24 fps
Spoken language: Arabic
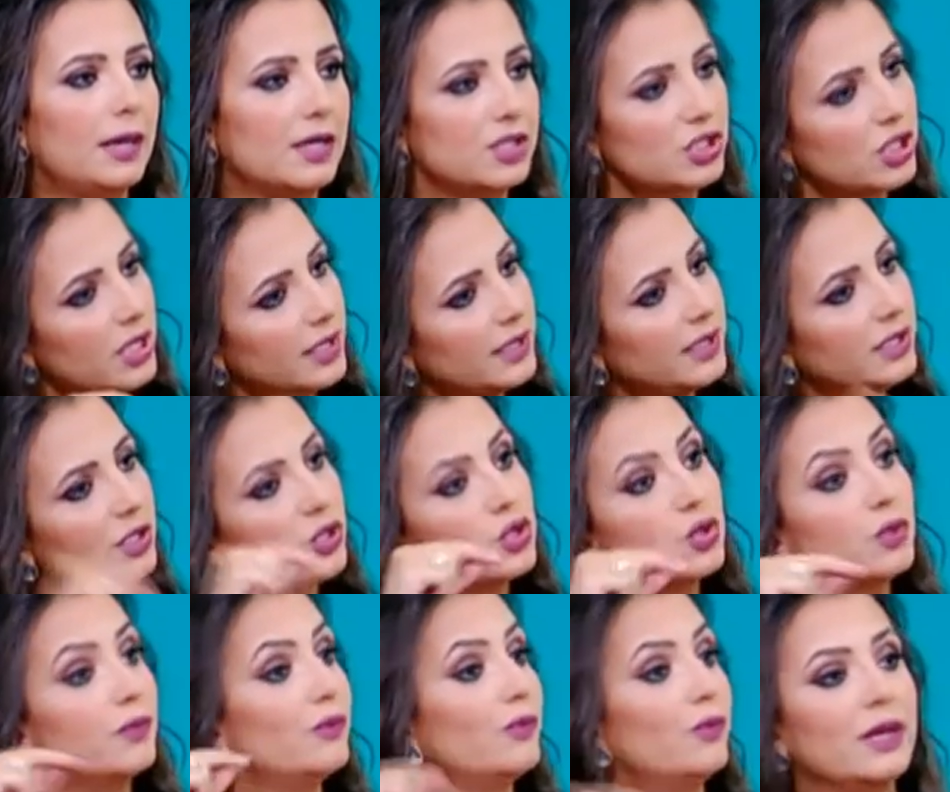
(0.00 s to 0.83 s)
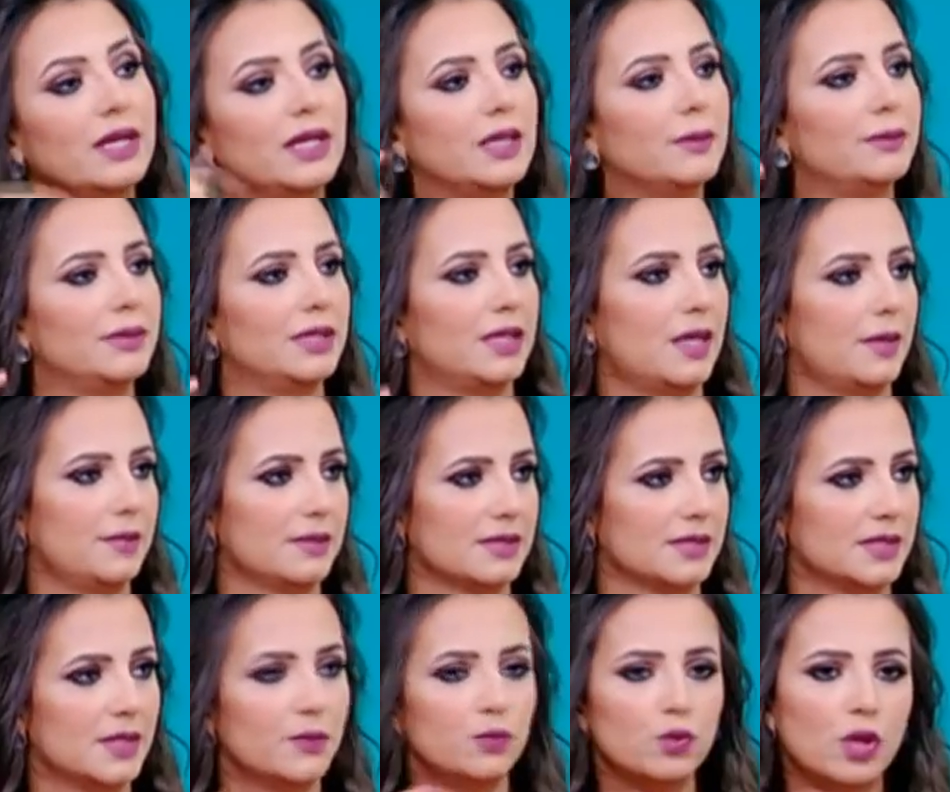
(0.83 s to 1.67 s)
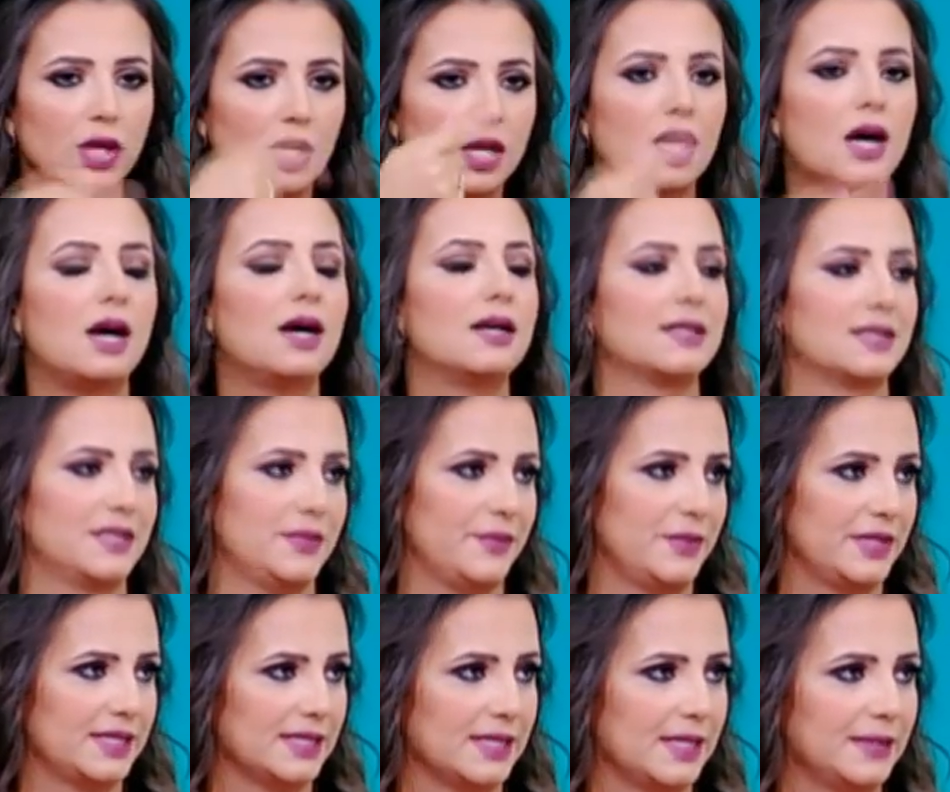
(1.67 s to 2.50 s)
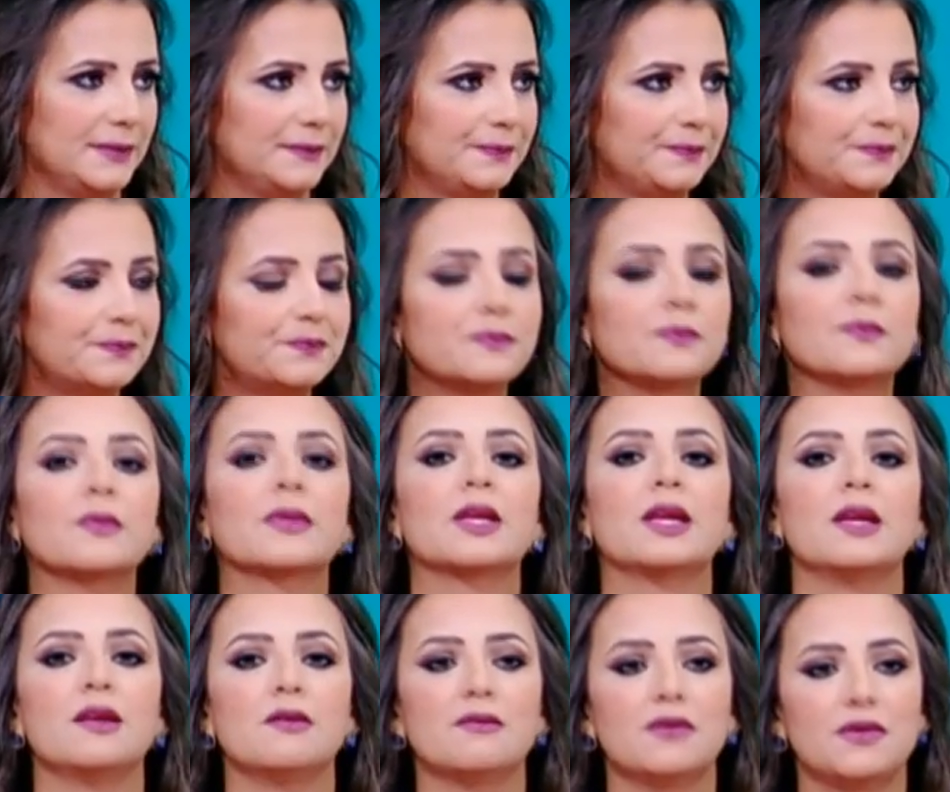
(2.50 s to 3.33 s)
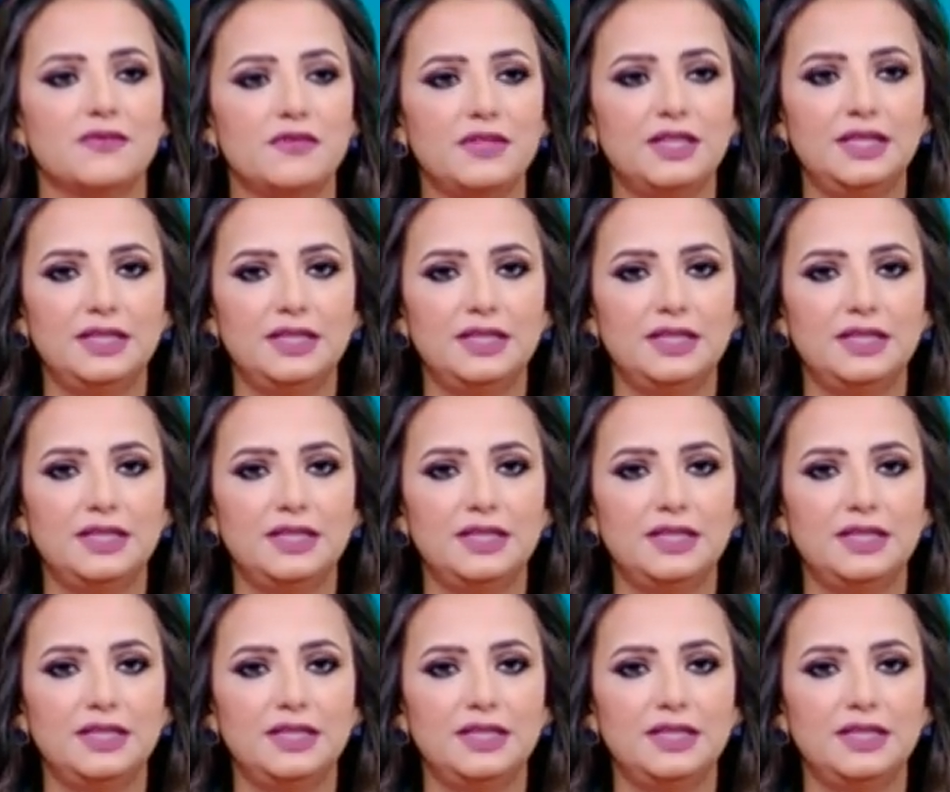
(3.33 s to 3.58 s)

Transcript: عشان هي تشوف وين ابنها بالضبط هلا رح اعطي مثال اوكي طيب في